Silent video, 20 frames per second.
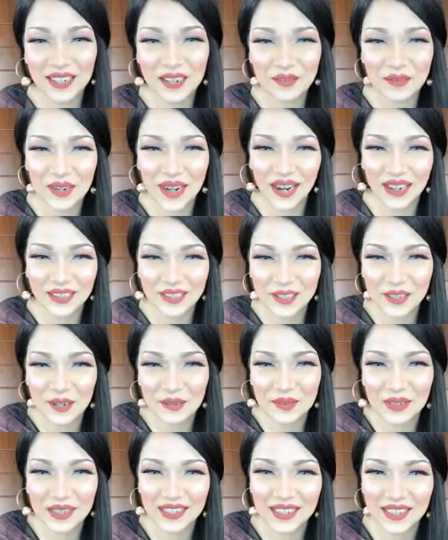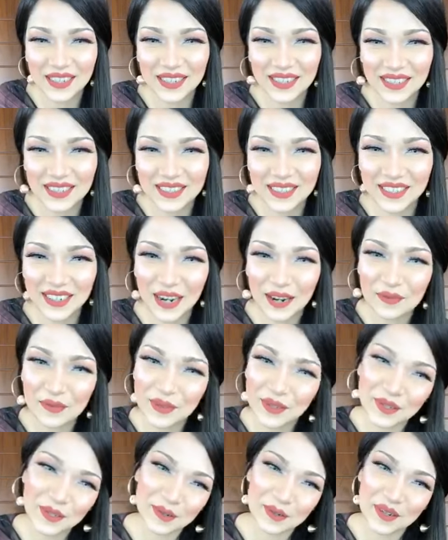একটা প্রাইস হবে ঠিক আছে আপু
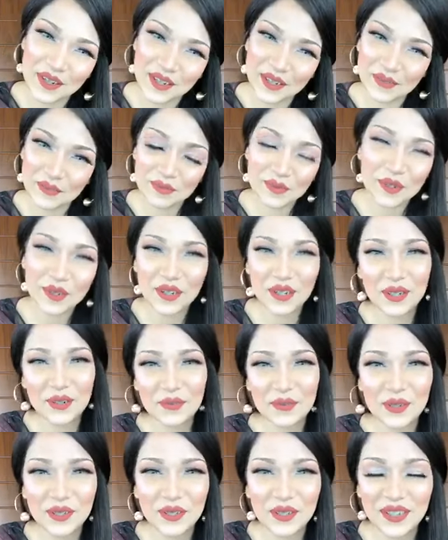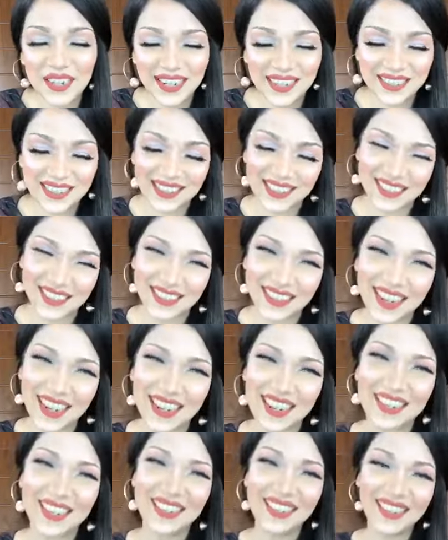তোমাকে পরের মতো লাগছে
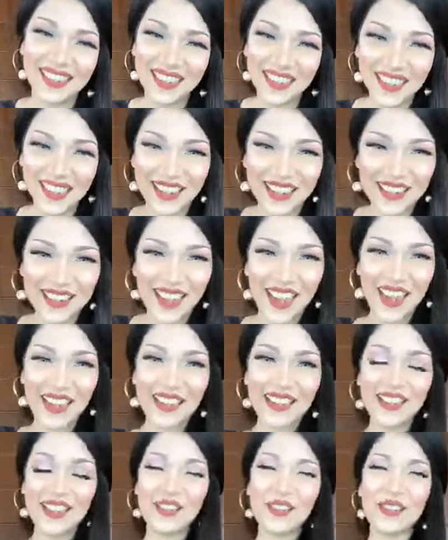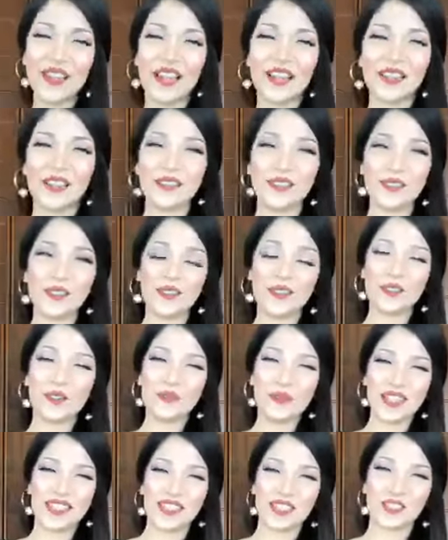তাই থ্যাংক ইউ থ্যাংক ইউ সো
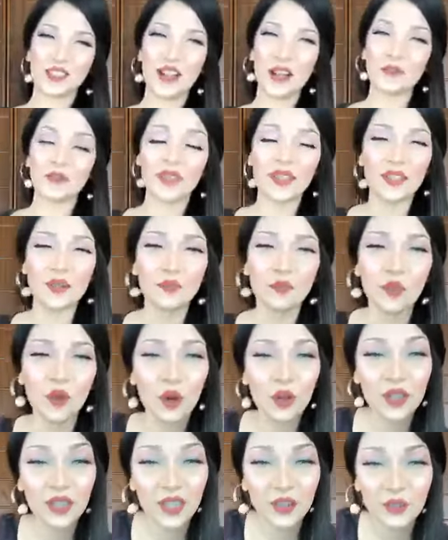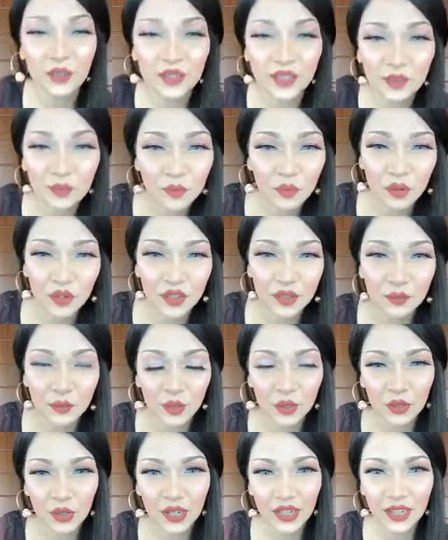মাচ আসলে আপনাদের মনটা হচ্ছে পরের
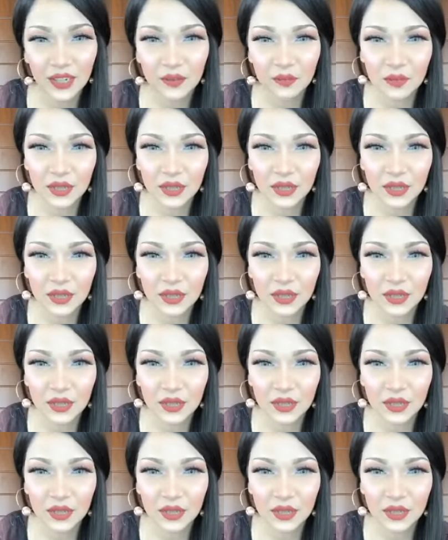মতো এটা